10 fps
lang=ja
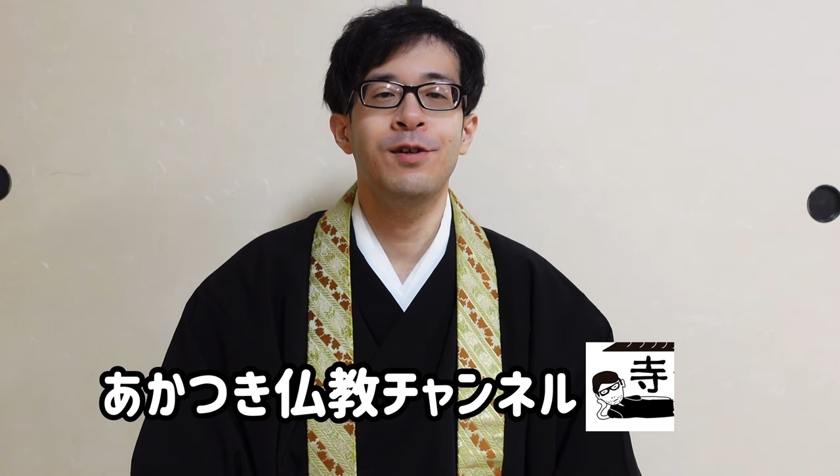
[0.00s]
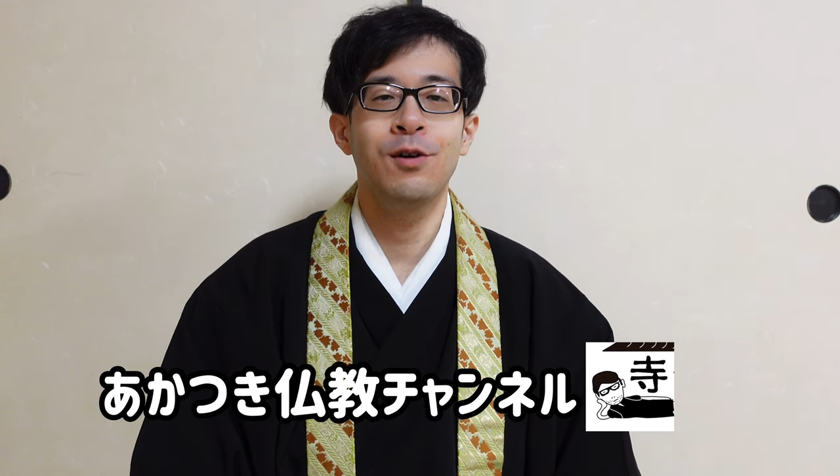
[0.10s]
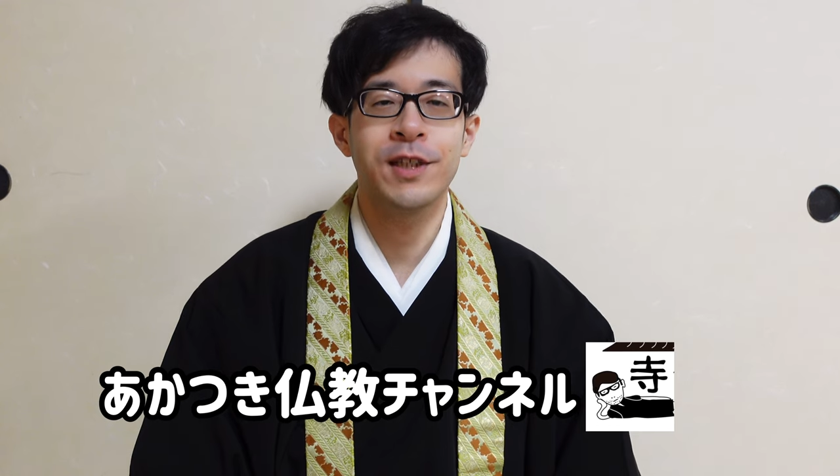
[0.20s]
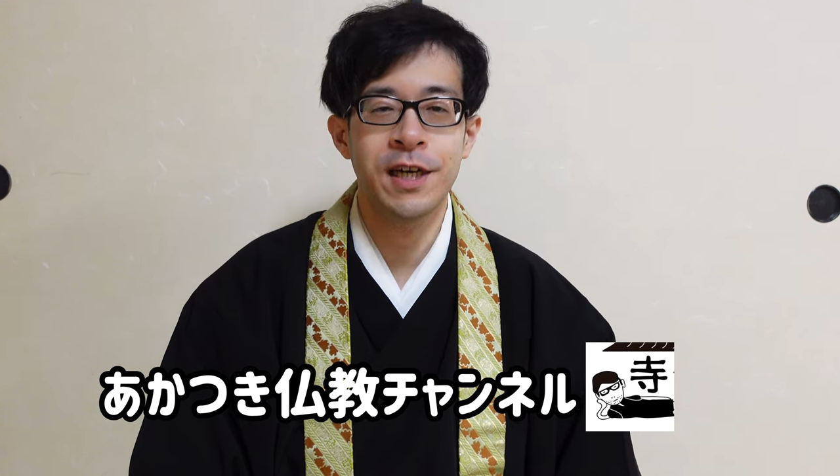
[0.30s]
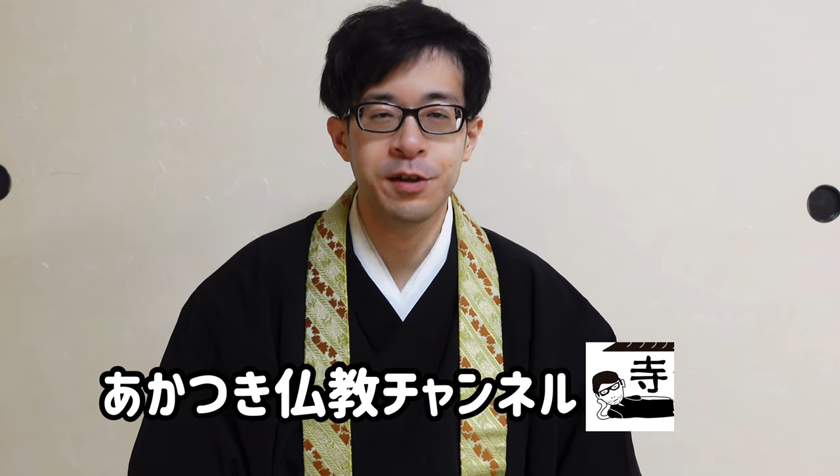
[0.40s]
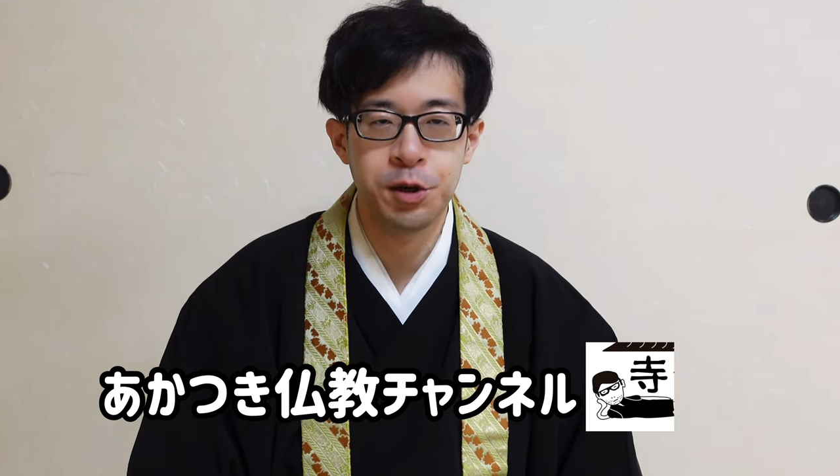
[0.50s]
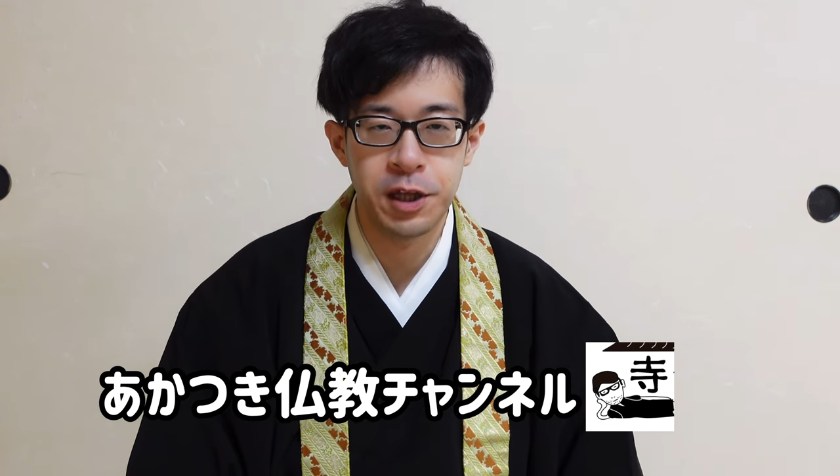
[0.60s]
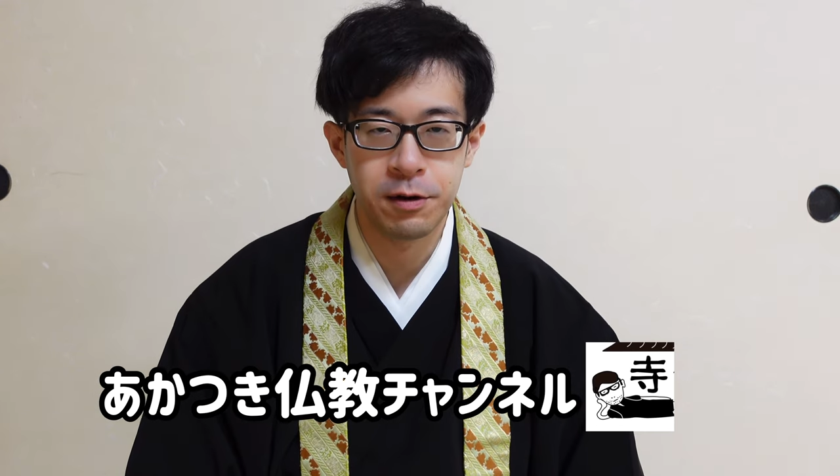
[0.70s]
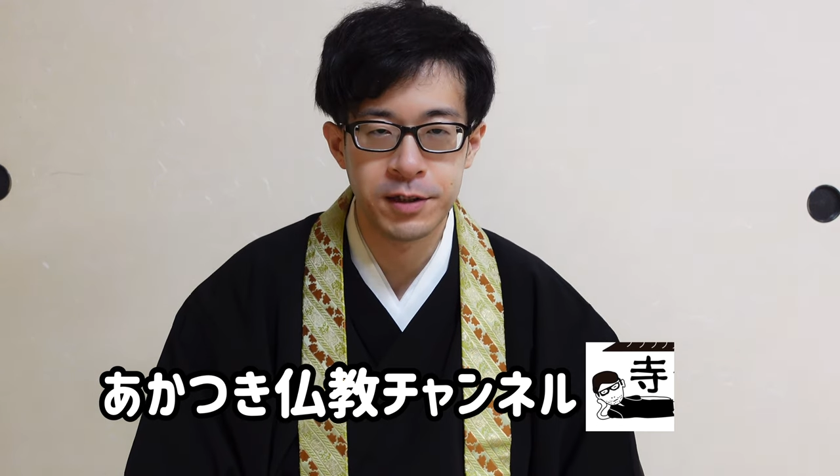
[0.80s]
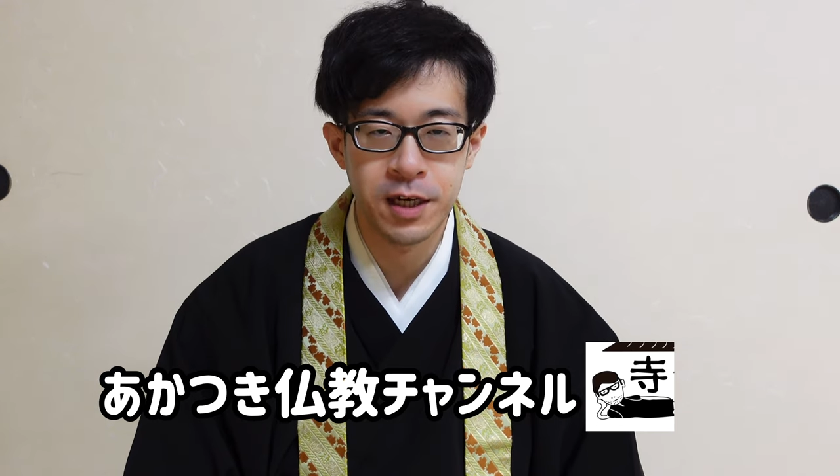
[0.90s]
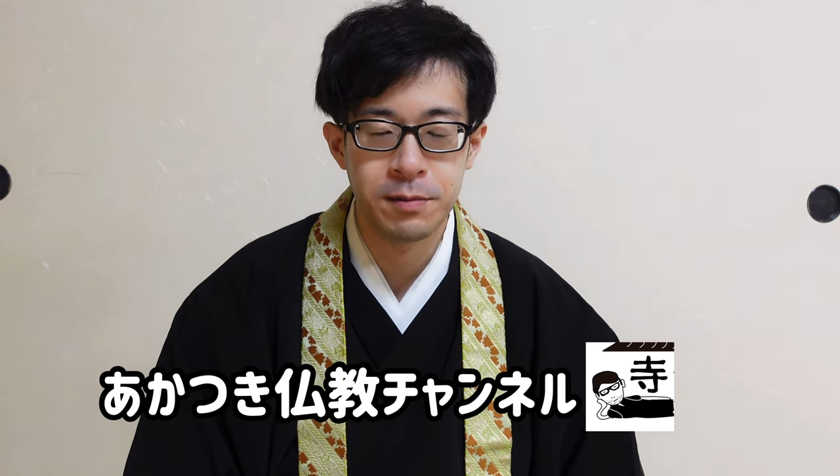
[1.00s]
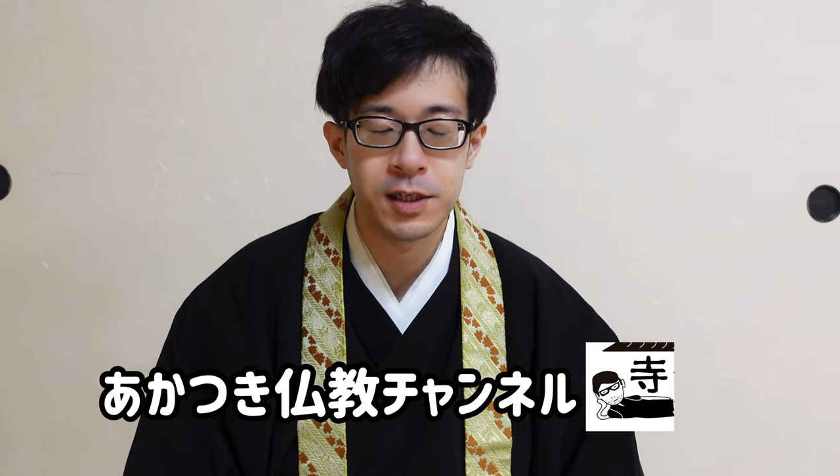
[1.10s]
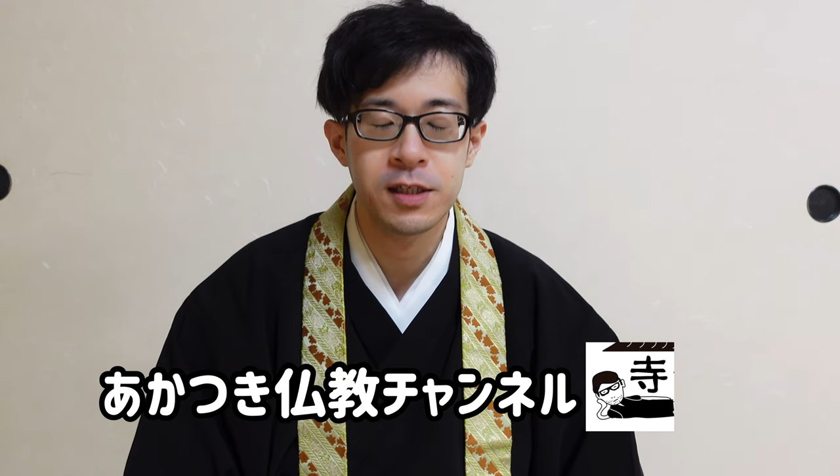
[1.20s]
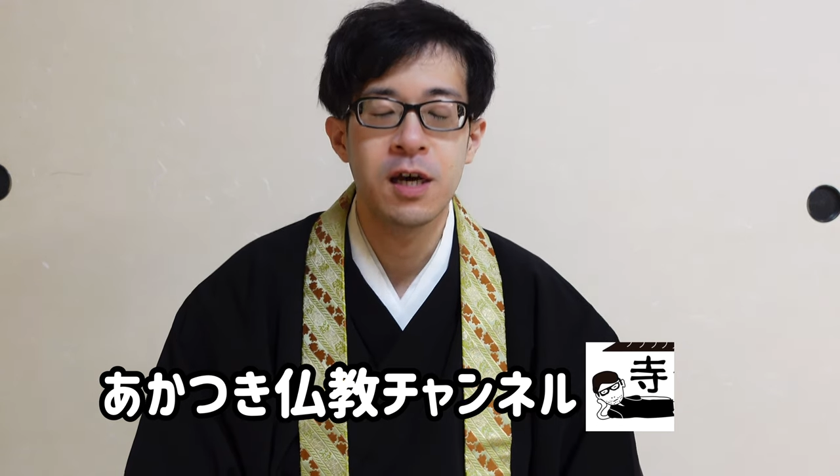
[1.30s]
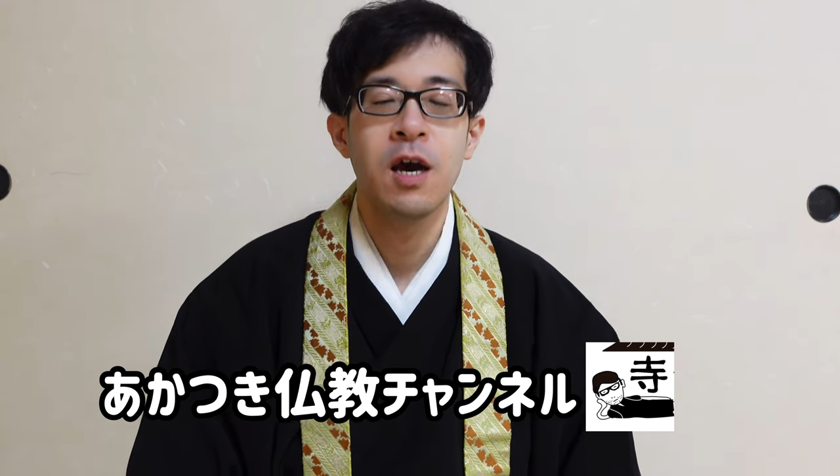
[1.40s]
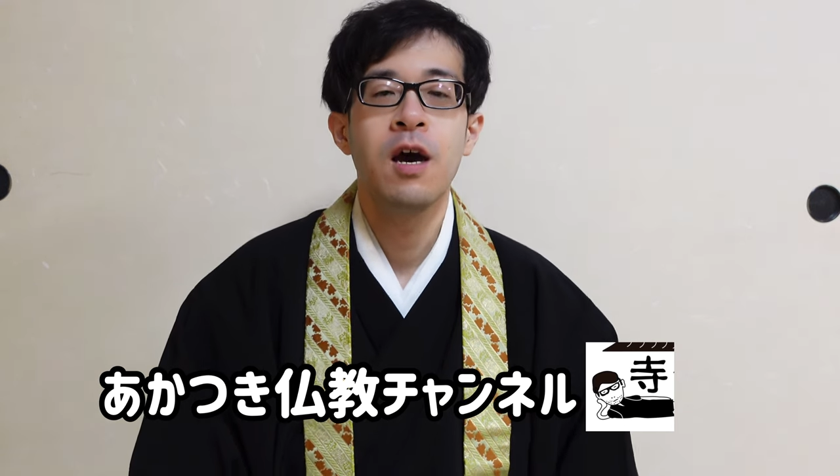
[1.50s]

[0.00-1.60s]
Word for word: 教チャンネルでございます